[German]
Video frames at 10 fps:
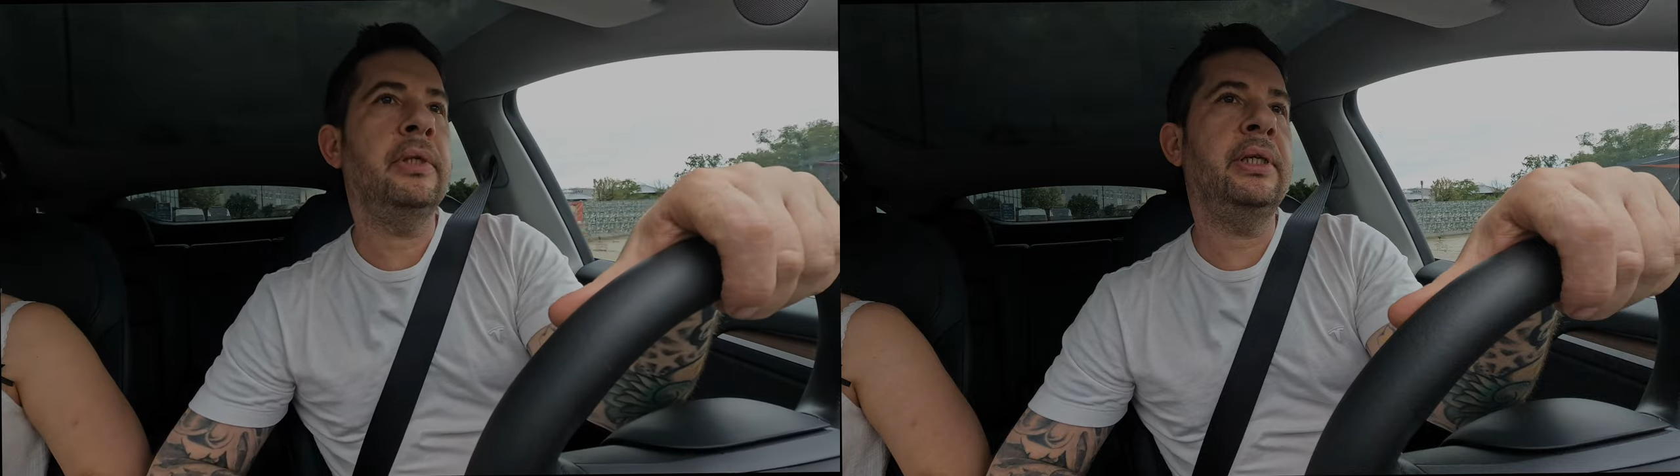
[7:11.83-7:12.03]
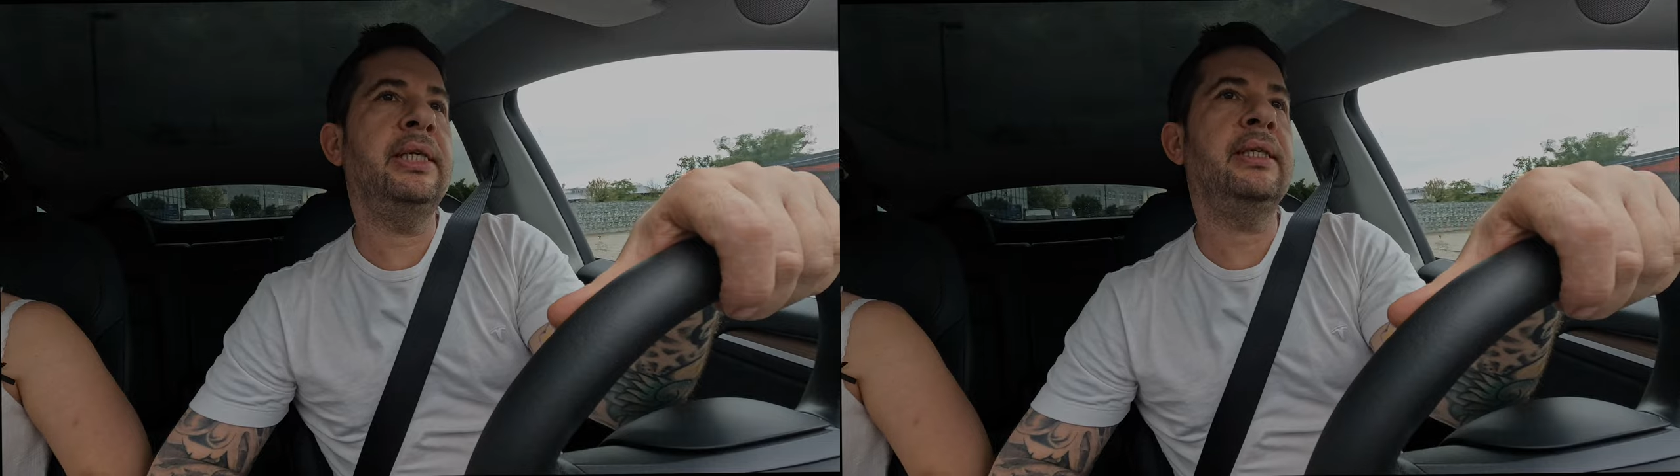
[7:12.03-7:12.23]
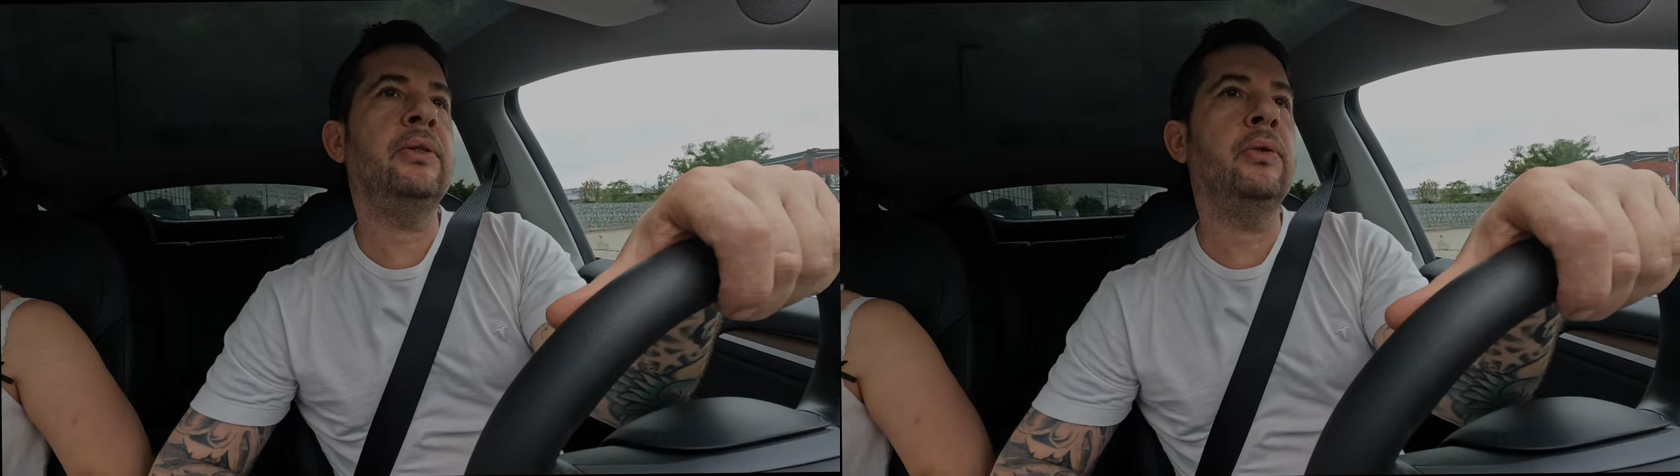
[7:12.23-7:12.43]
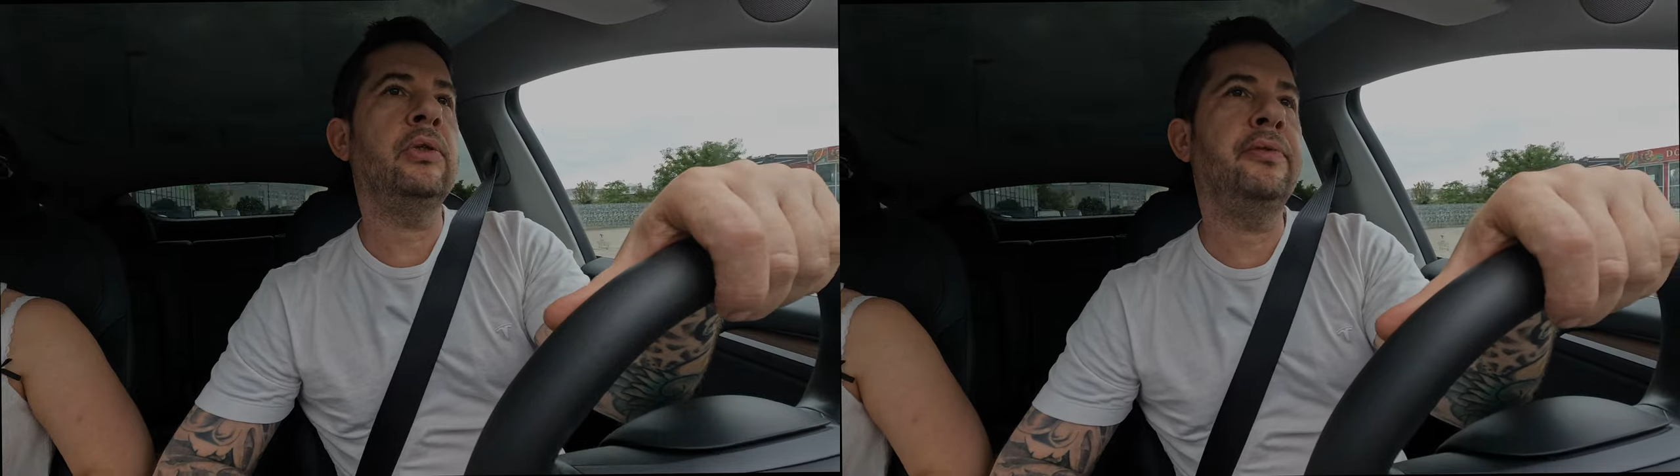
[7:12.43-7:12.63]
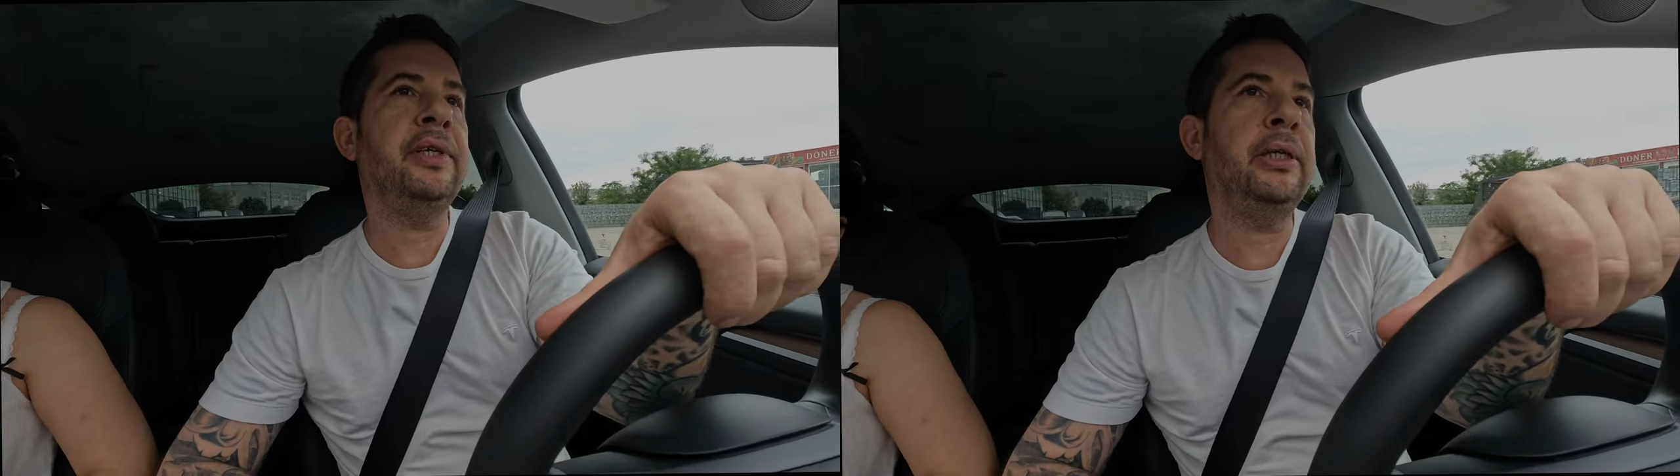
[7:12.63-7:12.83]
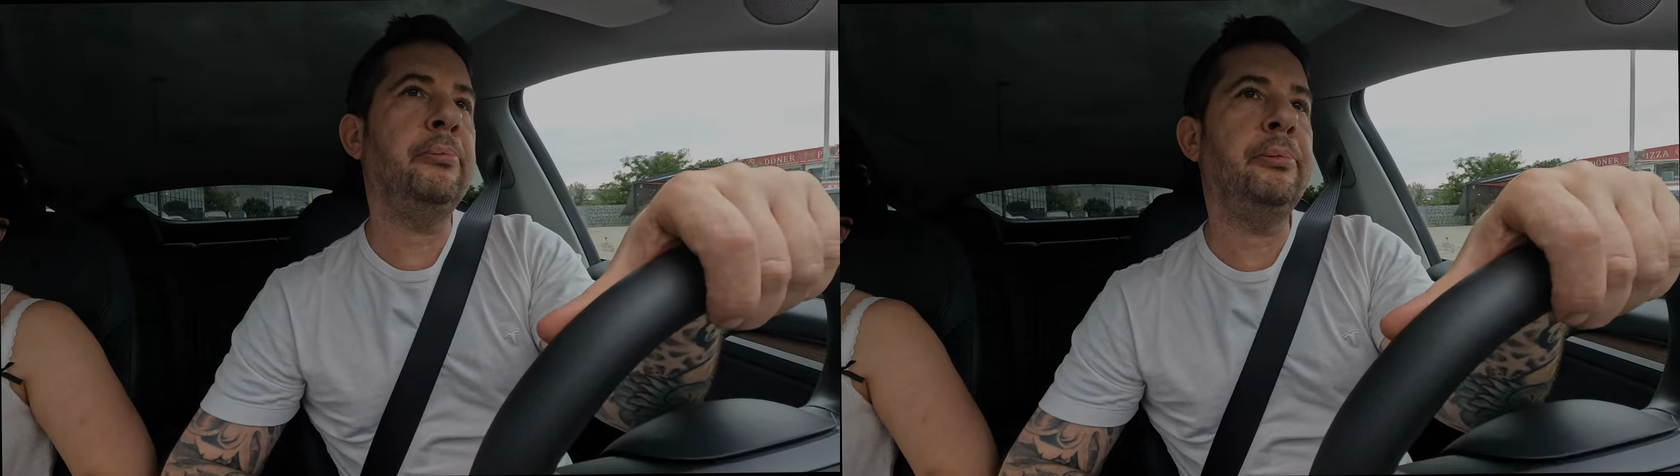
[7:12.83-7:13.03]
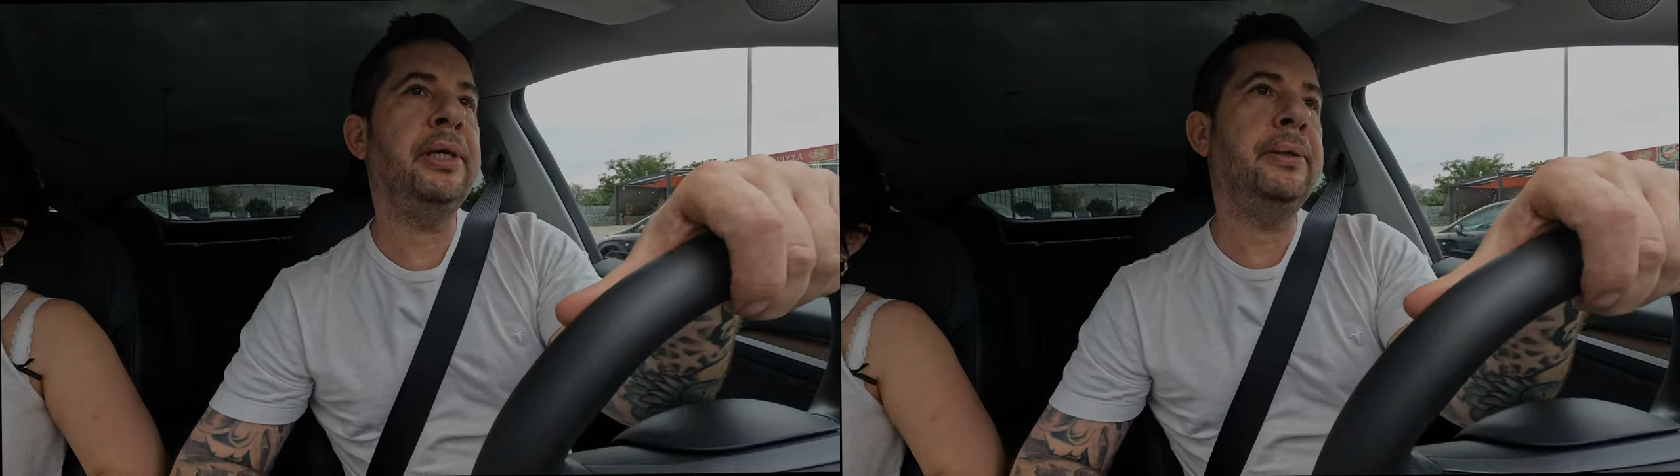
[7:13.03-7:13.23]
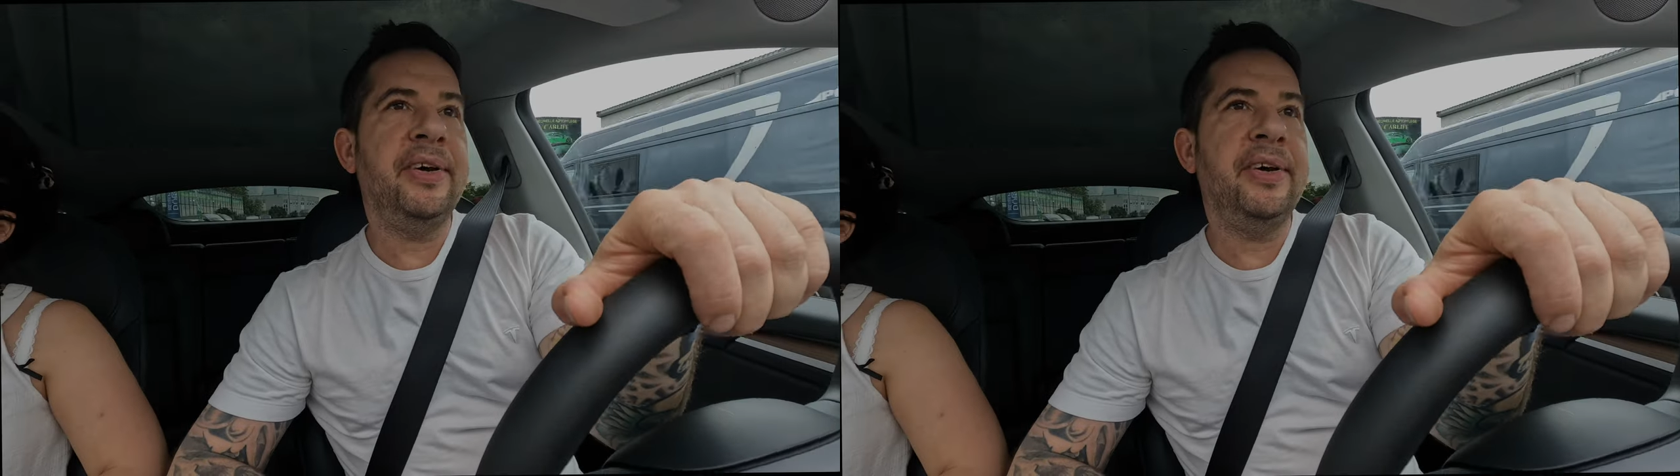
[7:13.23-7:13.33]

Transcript: nicht so zufrieden bin.